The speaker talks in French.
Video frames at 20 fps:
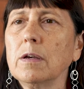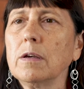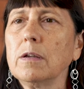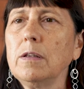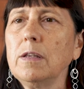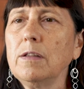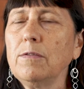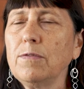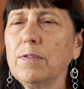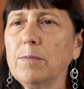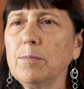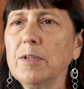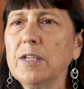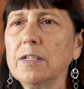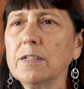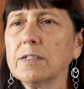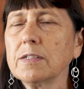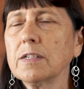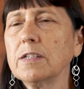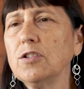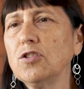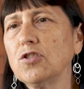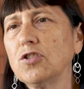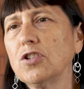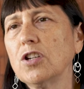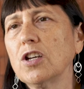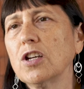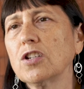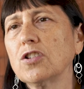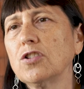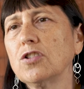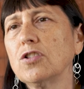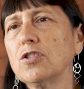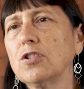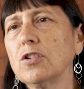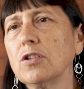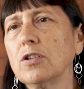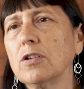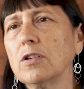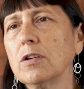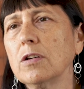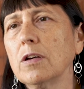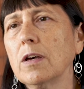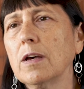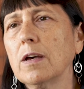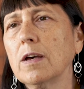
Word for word: les féministes qui cherchent euh,